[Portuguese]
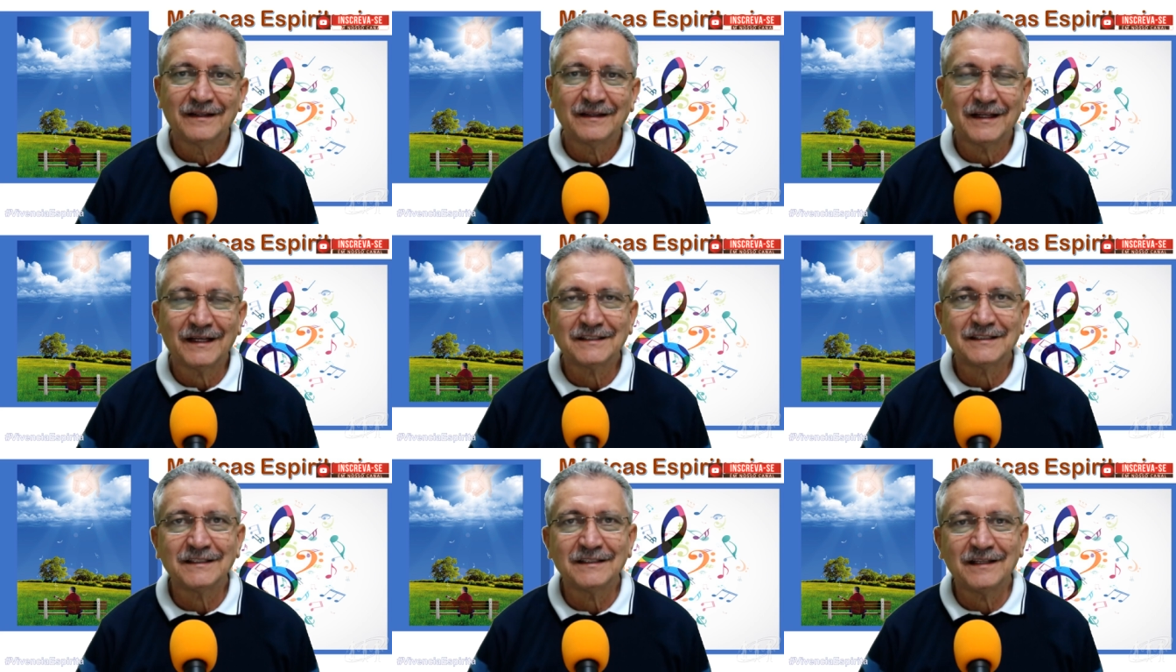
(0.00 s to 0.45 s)

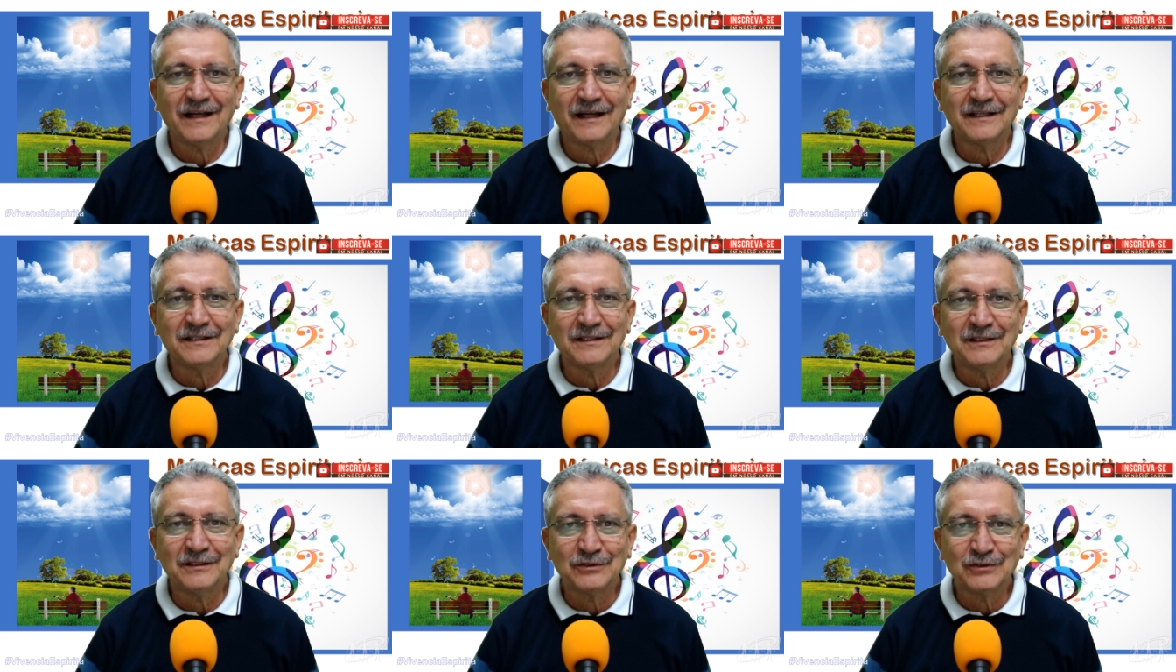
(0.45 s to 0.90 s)
da
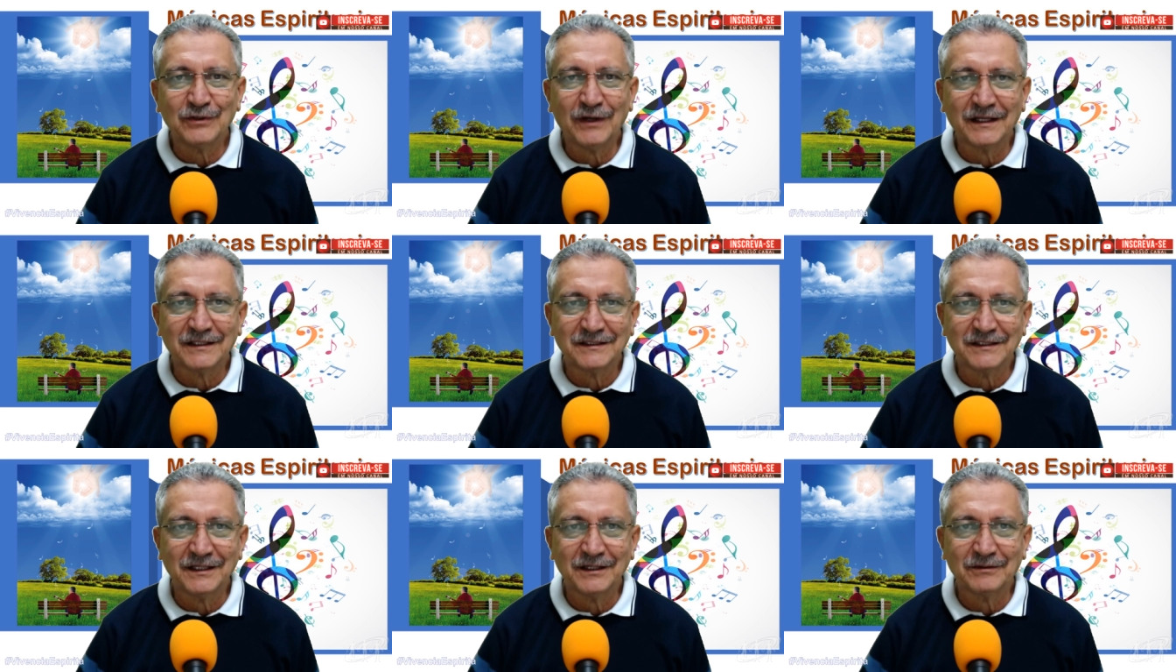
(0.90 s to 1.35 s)
cidade de
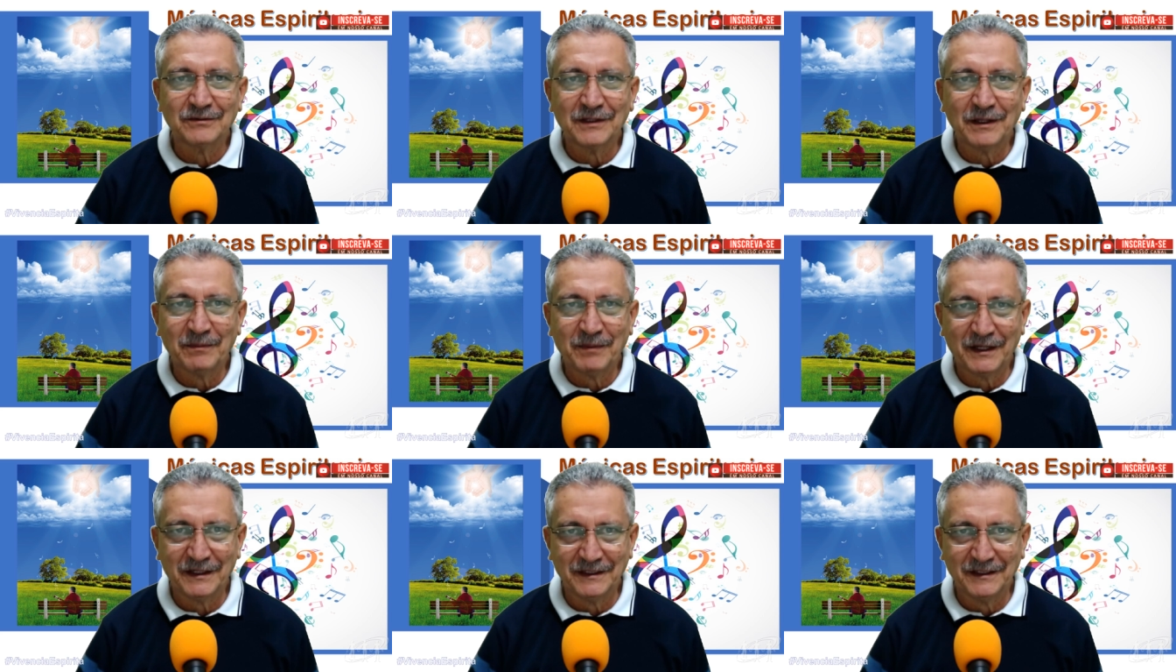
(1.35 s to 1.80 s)
Juazeiro
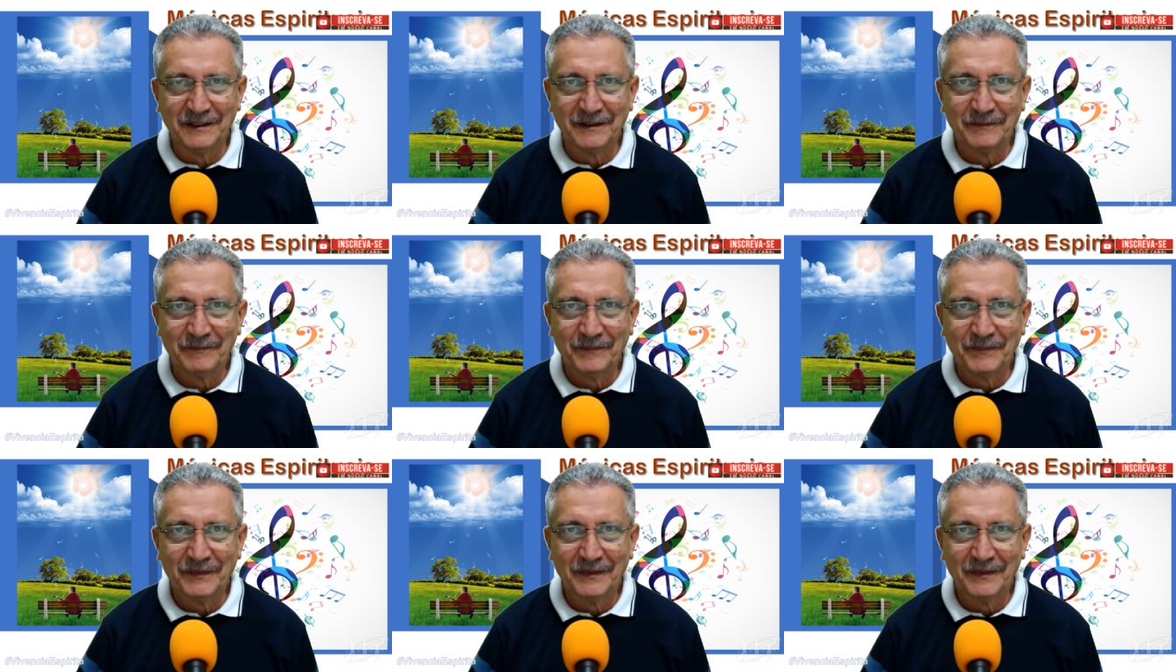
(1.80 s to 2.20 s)
da Bahia.